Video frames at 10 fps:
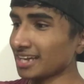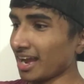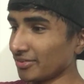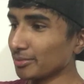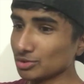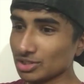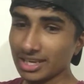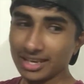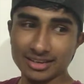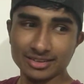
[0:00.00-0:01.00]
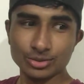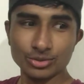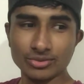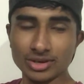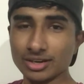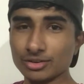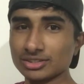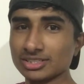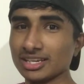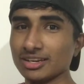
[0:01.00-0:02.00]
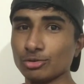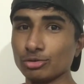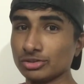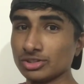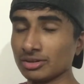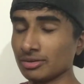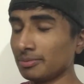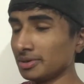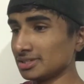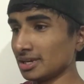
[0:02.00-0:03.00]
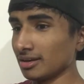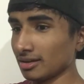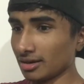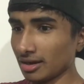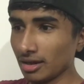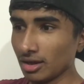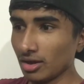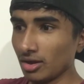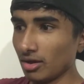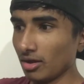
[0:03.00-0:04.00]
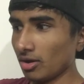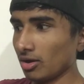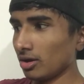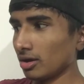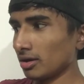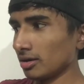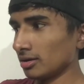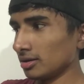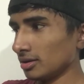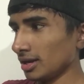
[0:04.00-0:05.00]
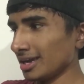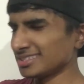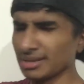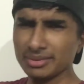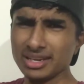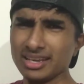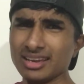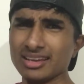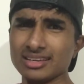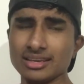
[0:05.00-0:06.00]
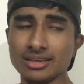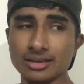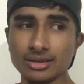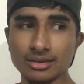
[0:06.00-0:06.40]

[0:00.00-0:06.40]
काफ़ी मुश्किल है होम वर्कआउट से कुछ प्रेजेंट करना और ऐसा भी नहीं है कि